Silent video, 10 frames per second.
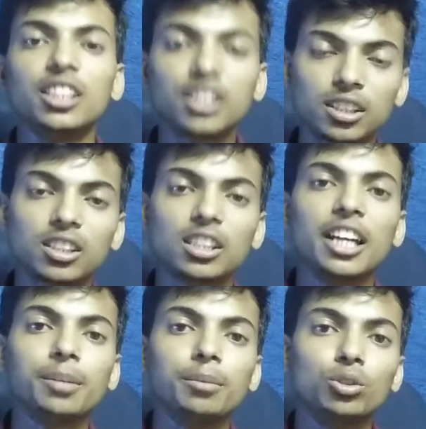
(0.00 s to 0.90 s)
इस
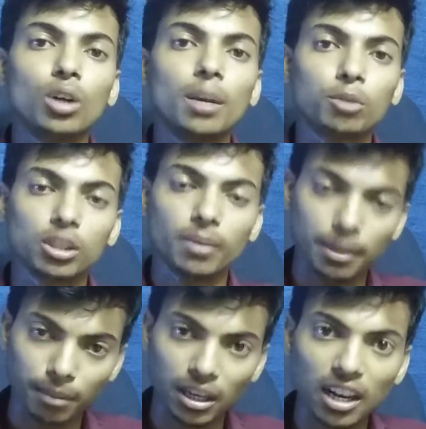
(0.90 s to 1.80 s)
साइट में जो आपको
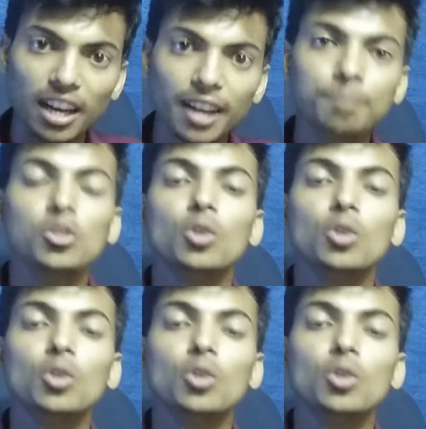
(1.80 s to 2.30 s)
सामान मिल रहा है